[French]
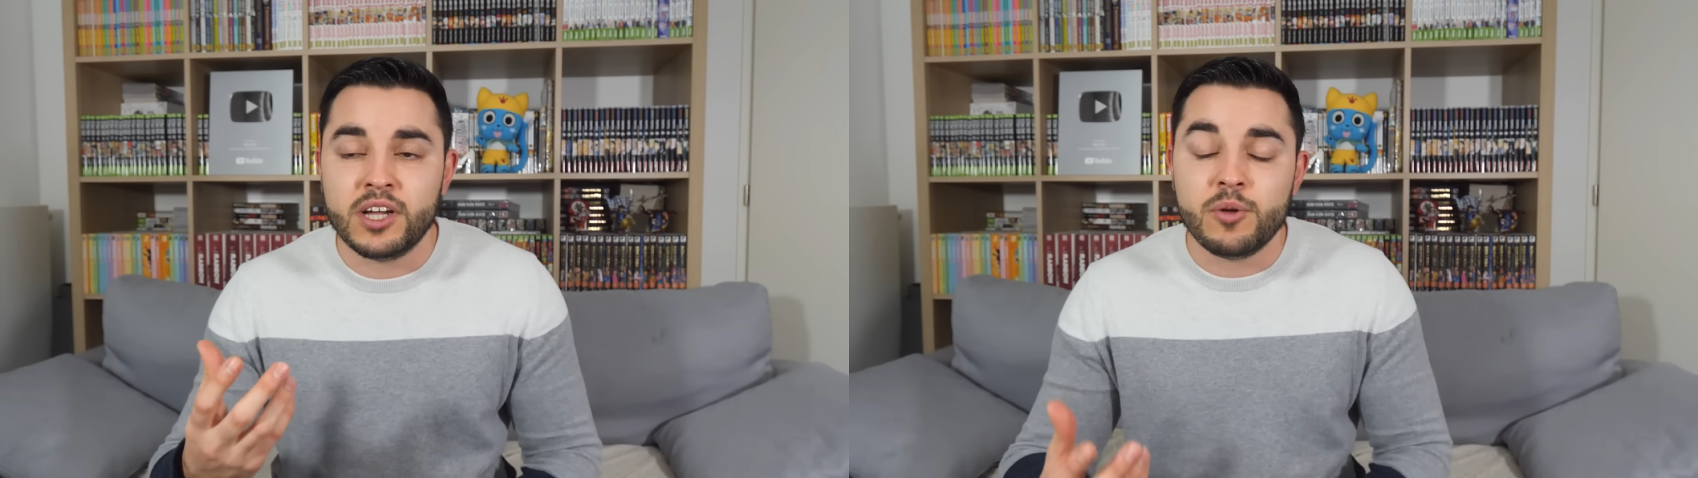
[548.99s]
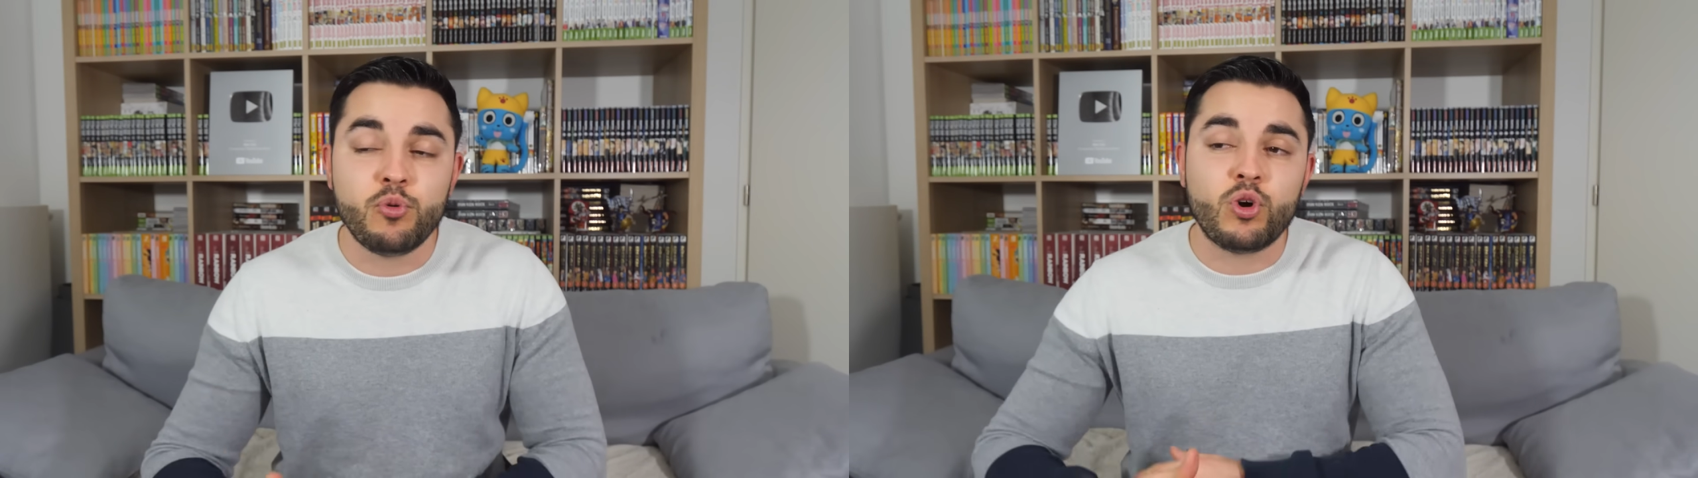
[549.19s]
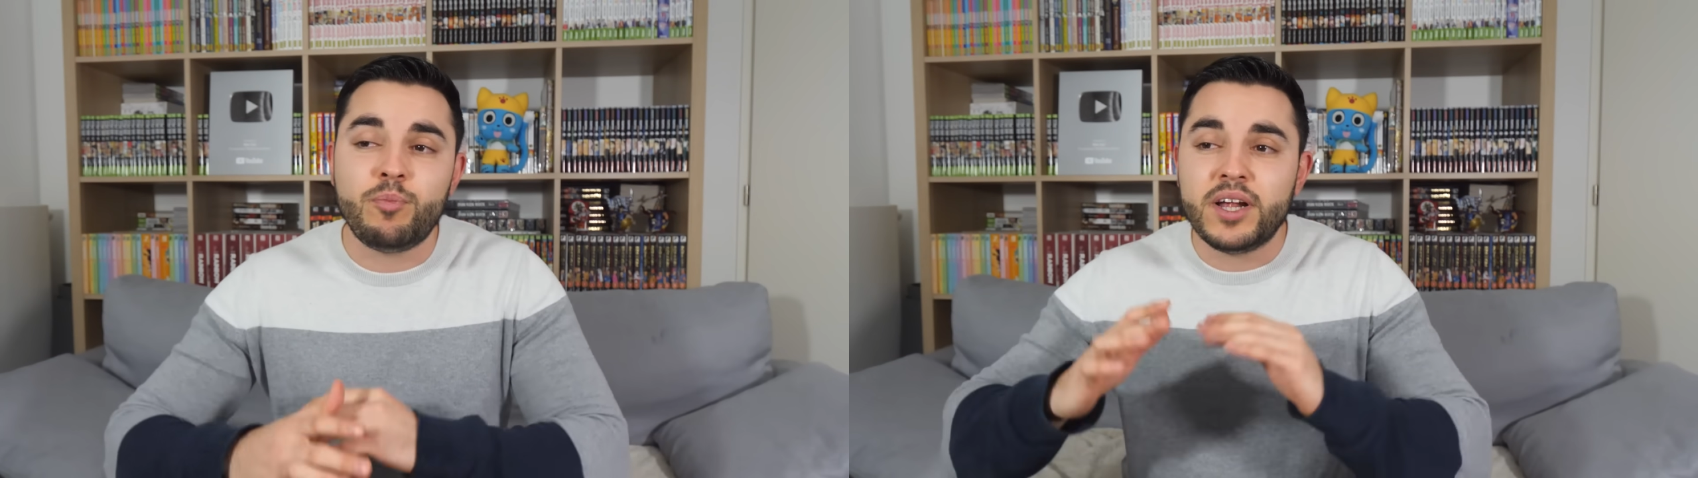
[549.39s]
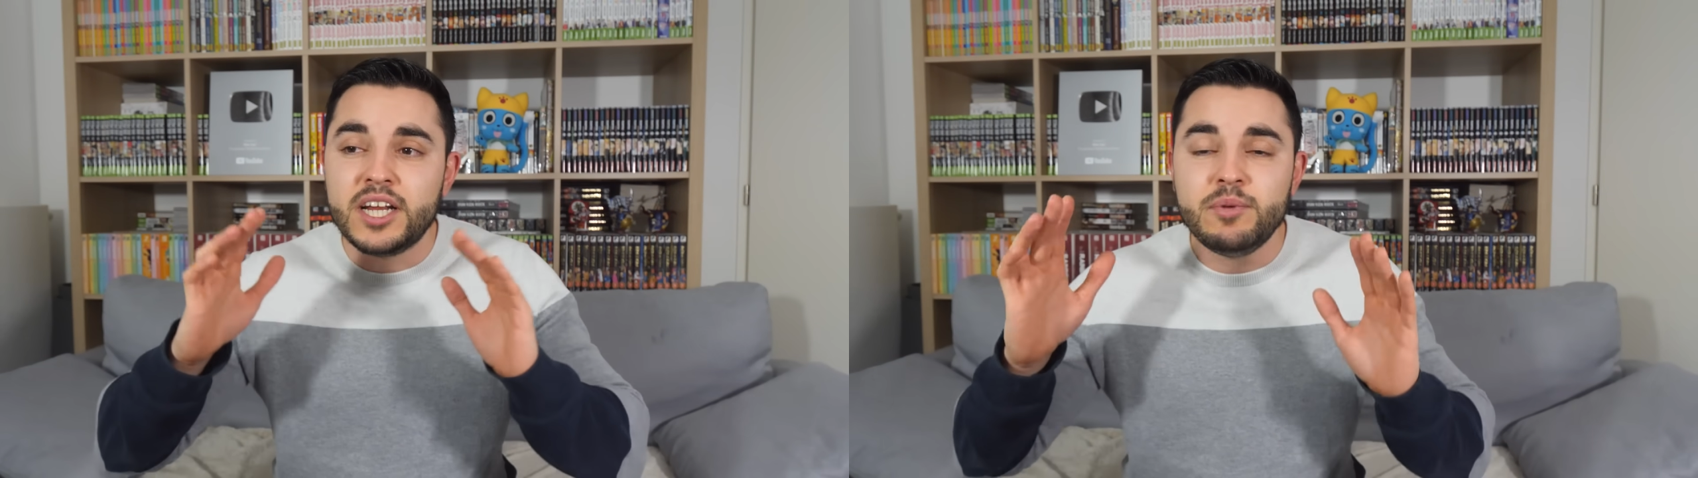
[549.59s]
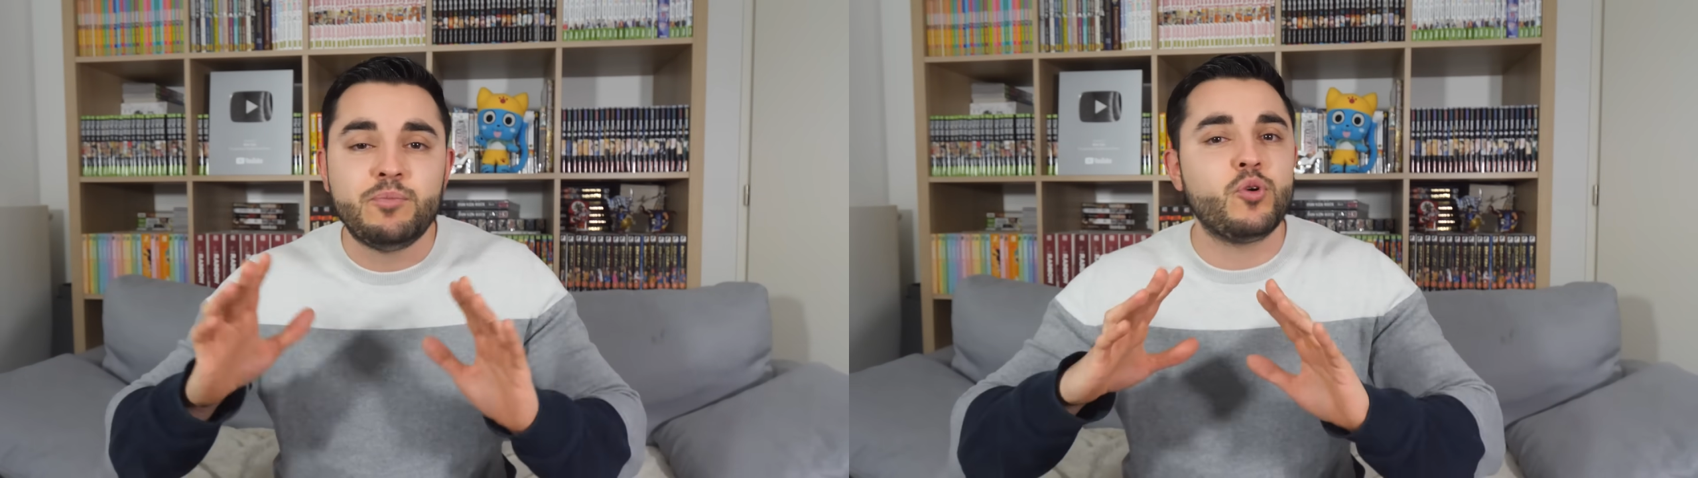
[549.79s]
Et pourquoi pas à la
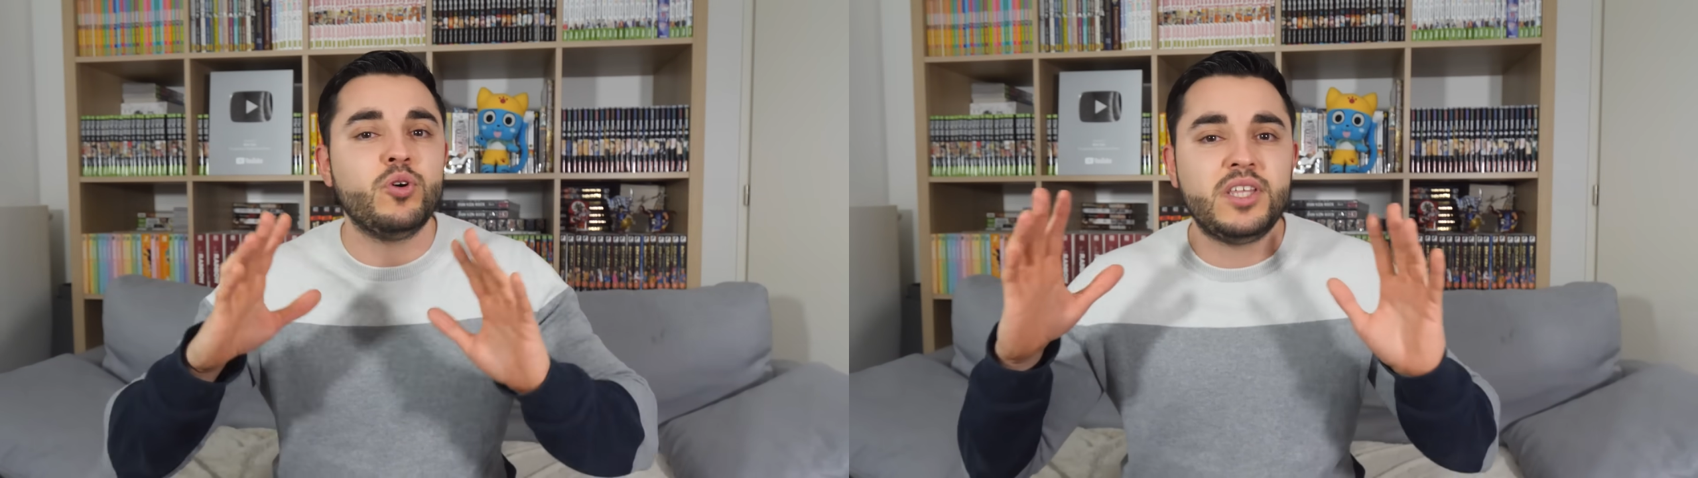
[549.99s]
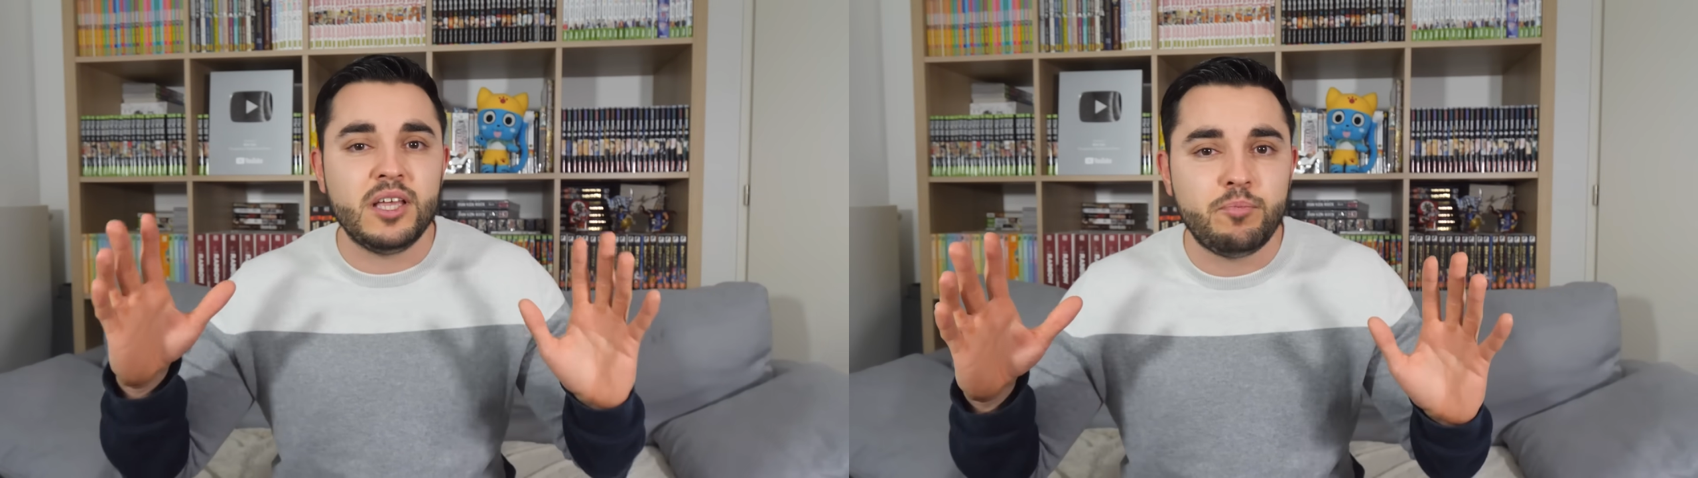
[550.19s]
limite pour côté